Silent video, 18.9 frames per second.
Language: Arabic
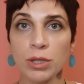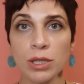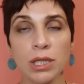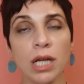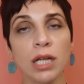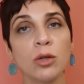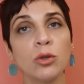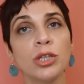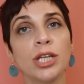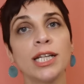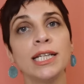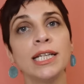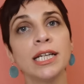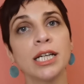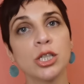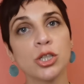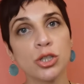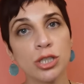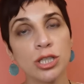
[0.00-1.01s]
بيطلع لكم
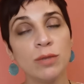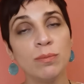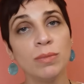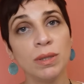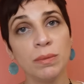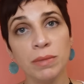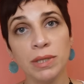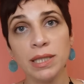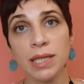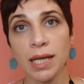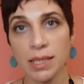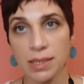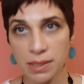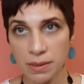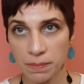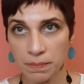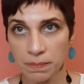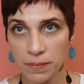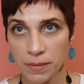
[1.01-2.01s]
عليها 20%
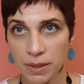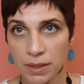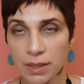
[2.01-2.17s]
حسم